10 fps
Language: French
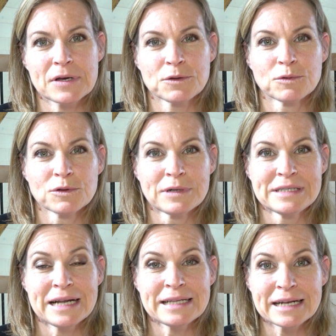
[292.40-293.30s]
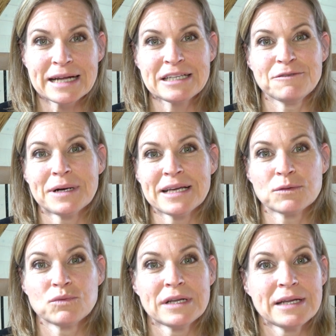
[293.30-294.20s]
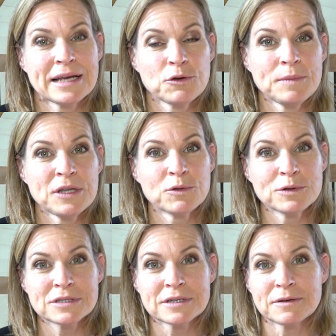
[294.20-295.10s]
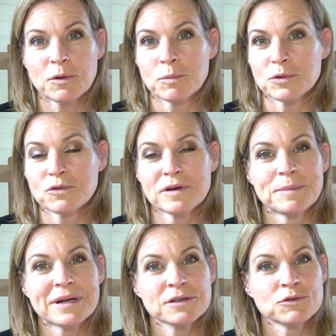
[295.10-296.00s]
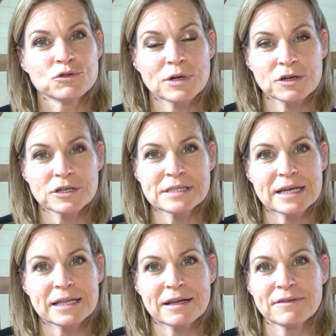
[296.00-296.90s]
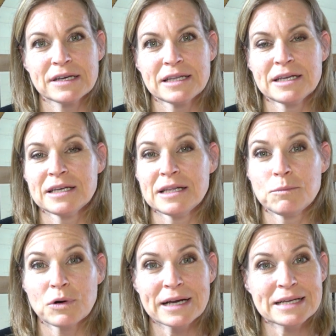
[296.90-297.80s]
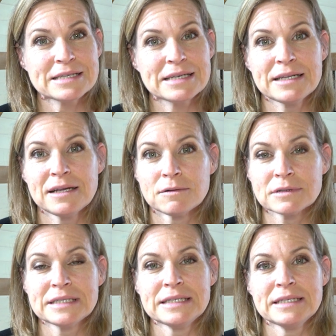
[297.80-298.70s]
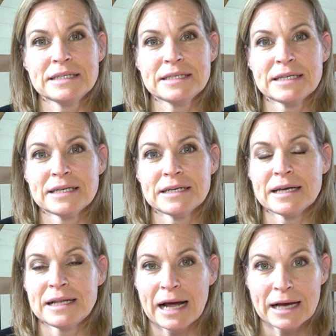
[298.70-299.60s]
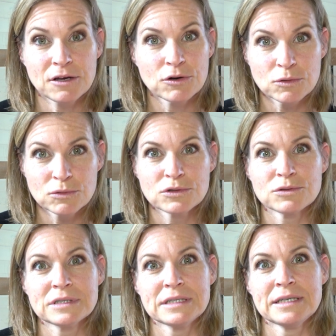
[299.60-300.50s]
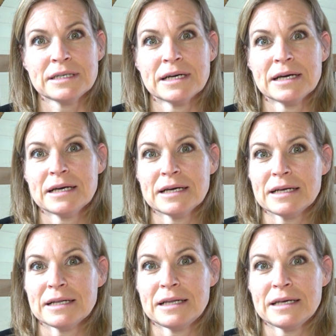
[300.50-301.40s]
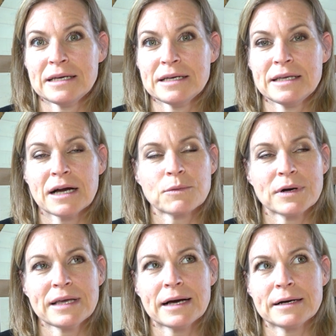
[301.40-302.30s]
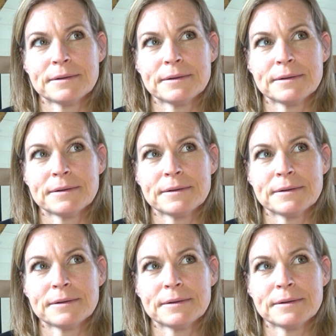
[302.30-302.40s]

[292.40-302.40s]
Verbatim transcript: donc dans les alternatives, ben, il y a toutes les légumineuses. On peut trouver plein de chouettes recettes avec des, pois cassés, des lentilles, des les haricots rouges aussi. Des, il y a quoi il y a,